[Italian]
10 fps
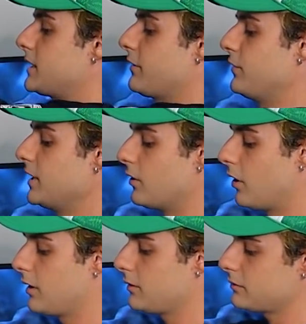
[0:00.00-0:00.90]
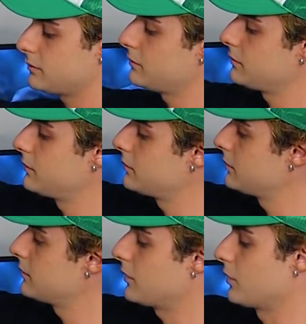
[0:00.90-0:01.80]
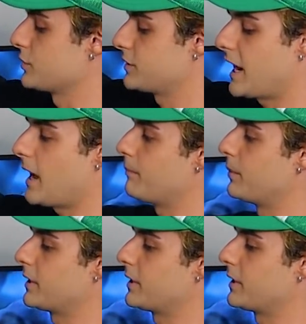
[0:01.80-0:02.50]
strafigo con lo strap